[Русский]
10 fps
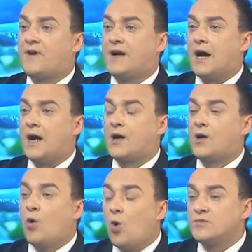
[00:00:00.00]

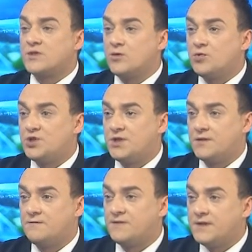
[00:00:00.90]
каком случае
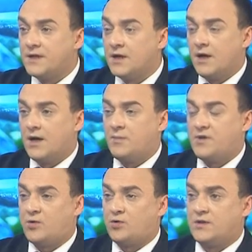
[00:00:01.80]
вы э,
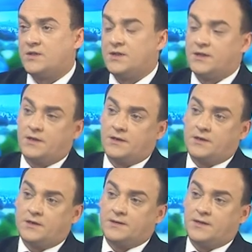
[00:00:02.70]
переходите
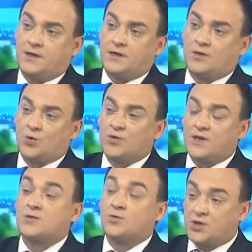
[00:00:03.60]
э, на
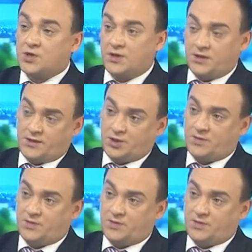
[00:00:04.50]
круглосуточный режим